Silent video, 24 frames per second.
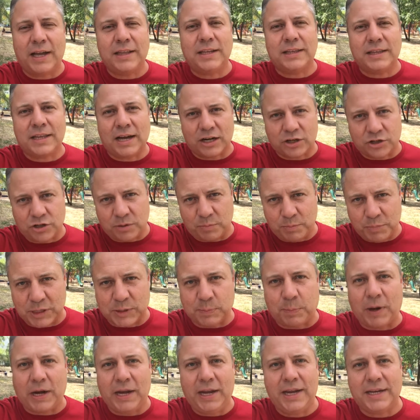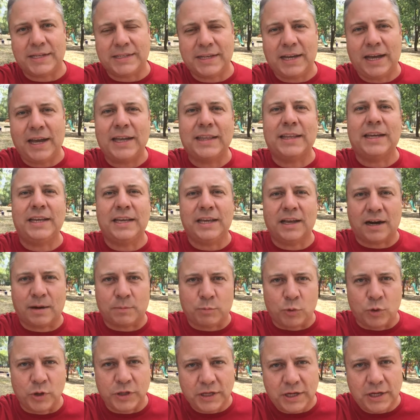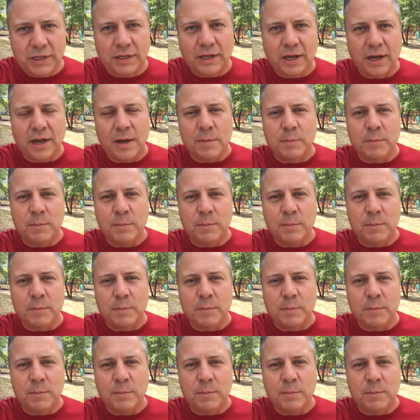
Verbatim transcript: это также бесполезно, это не работает,